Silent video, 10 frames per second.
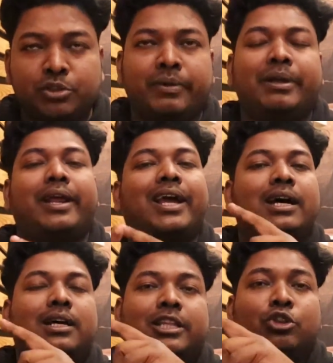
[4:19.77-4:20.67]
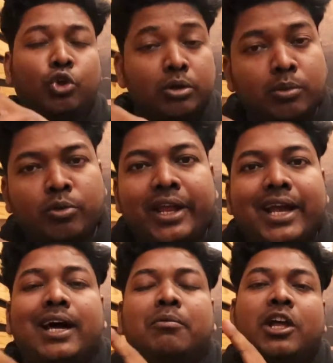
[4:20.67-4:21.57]
इसमें रहेगा तंदूरी मोमो
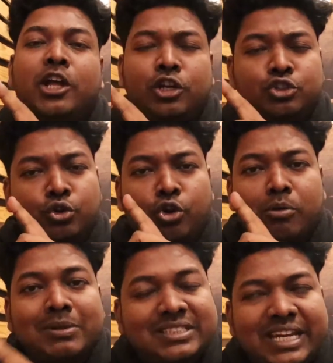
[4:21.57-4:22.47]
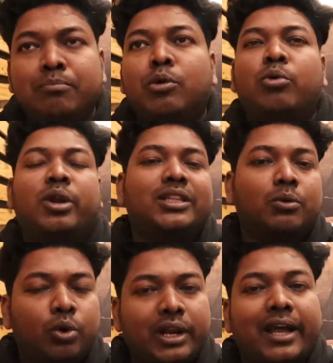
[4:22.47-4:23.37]
रहेगा जो नॉर्मल स्टीम मोमो
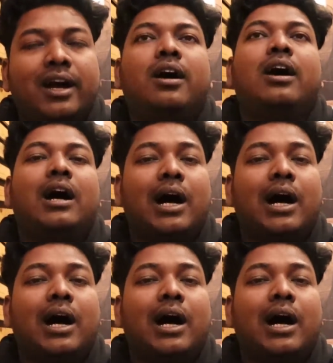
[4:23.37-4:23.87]
रहता है वो रहेगा